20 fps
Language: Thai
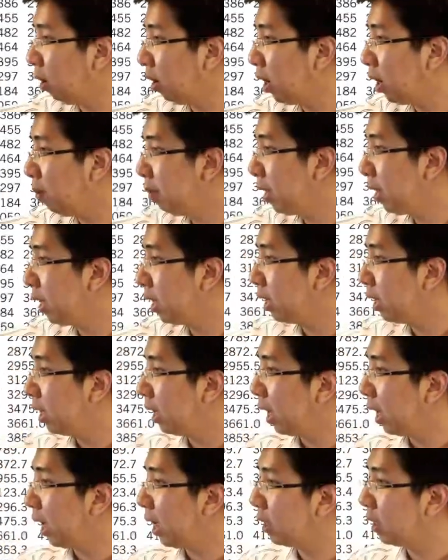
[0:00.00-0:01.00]
นี่มี
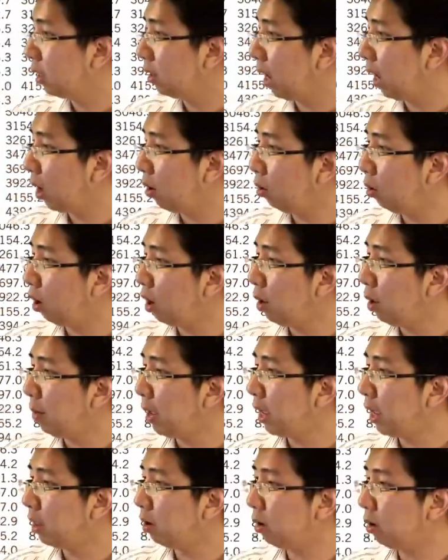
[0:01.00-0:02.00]
S เท่าไหร่ 600 นี่มี
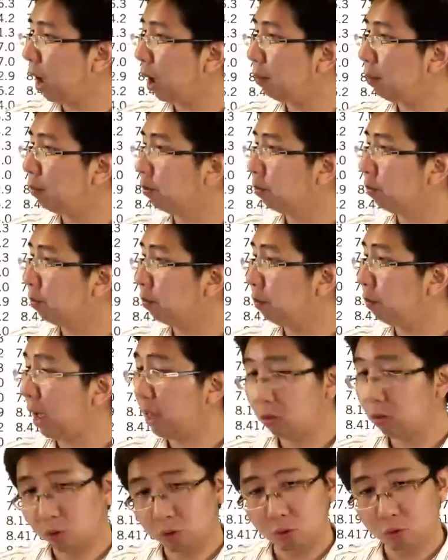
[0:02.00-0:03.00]
S เท่ากับ
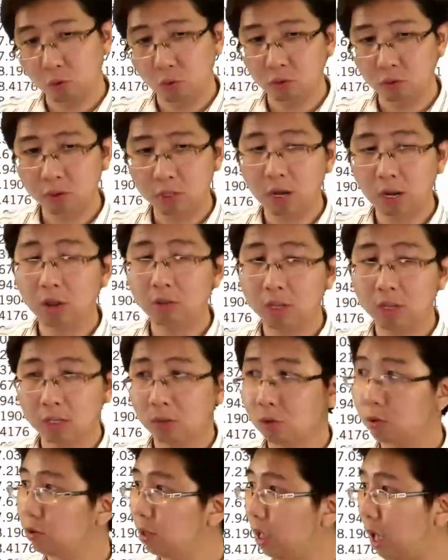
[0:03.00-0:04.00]
8.0 แต่เรา
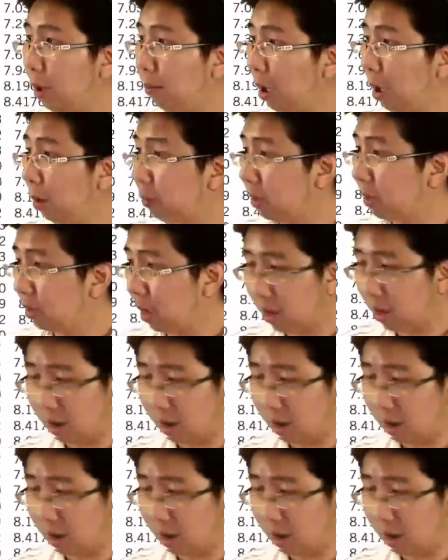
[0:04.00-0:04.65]
7.3 อ่ะ ไม่ใช่แล้